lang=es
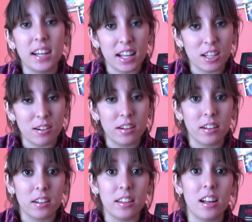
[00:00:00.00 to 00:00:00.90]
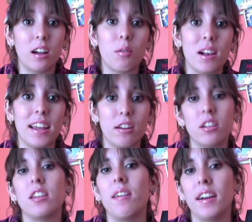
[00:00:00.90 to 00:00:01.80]
Catherine, de la cual ellos
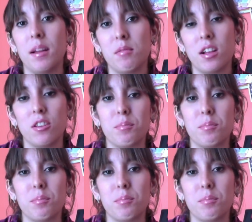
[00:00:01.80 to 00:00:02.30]
estaban enamorados.